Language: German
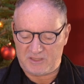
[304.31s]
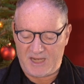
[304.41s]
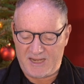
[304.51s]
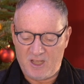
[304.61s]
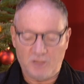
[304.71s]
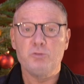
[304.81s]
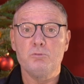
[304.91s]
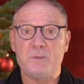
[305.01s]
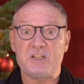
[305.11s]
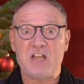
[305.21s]
sein?
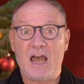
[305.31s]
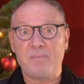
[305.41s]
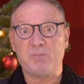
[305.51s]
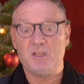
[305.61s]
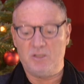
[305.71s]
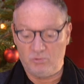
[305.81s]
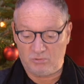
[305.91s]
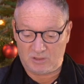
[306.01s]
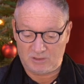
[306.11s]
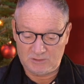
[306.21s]
Du bist arm
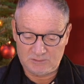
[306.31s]
genug.